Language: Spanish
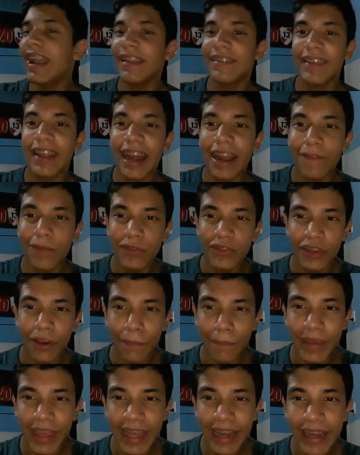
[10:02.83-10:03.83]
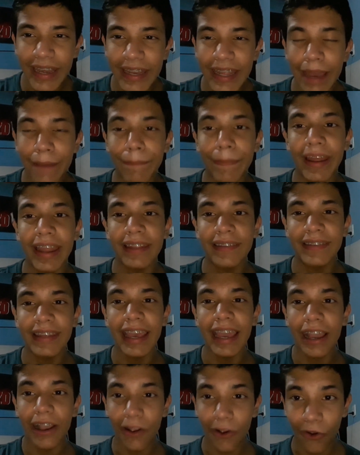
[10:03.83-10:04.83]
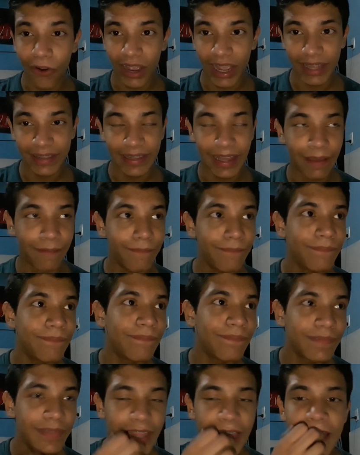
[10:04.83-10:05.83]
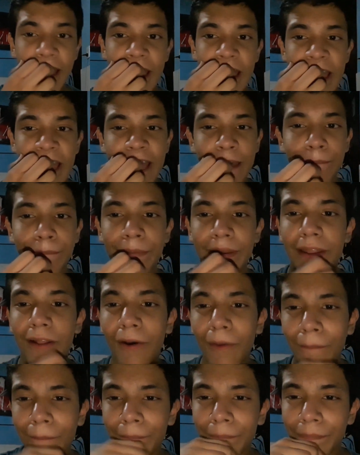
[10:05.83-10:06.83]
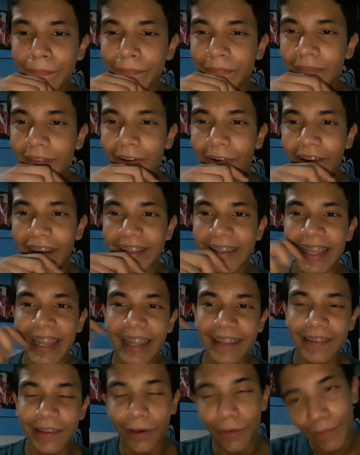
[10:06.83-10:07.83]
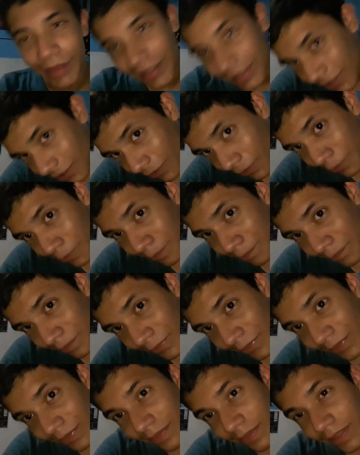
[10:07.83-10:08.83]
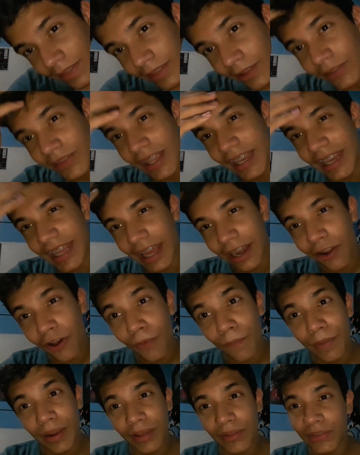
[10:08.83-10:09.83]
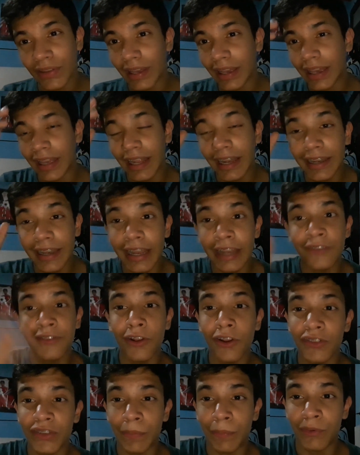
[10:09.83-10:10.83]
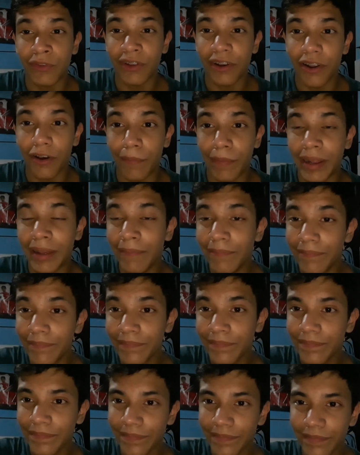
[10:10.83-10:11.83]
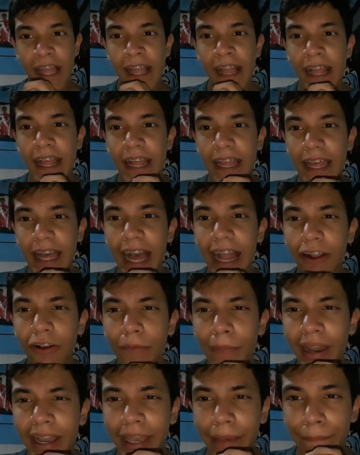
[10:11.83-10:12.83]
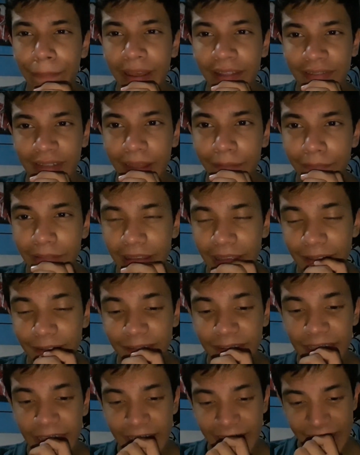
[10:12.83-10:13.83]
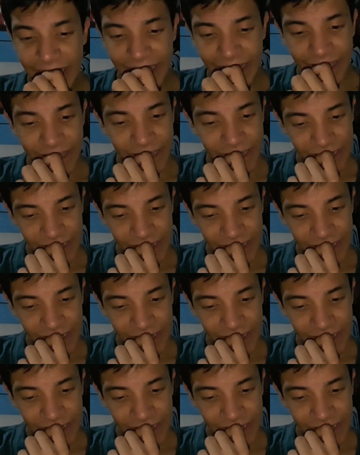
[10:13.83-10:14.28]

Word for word: a hacer la fusión bien y aparece Gogeta. Pero Gogeta en ese momento mm, no tenía nombre, o sea que él, solo se puso el nombre. Algo más que pasa es que